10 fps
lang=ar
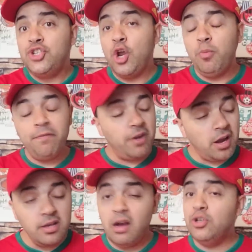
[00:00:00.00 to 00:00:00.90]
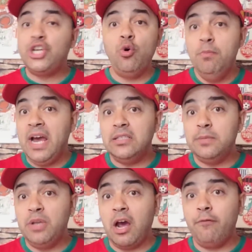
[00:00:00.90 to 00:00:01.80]
جنوب افريقيا جاوهم
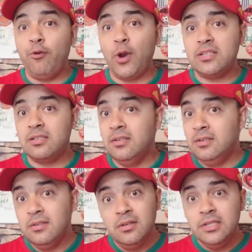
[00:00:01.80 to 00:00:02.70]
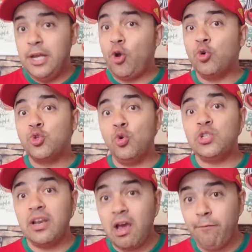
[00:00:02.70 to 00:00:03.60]
العديد من الفرص يعني
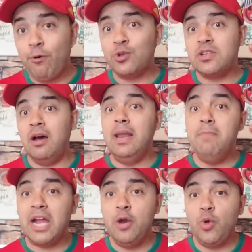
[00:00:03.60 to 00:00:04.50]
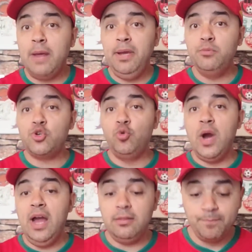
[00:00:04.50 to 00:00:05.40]
خصوصا الفرصه لما كانوا رابحين بجوج
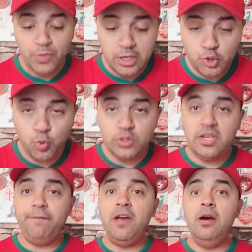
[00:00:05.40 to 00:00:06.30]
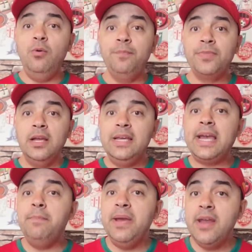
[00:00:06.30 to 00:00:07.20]
لواحد سوء التفاهم اللي
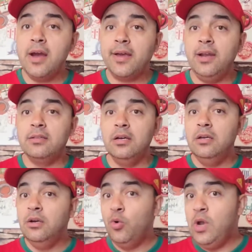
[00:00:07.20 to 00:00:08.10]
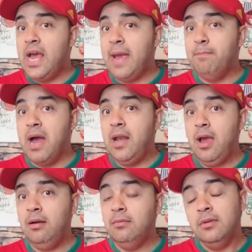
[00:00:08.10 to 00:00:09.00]
كان بين اكرد واللاعب مالح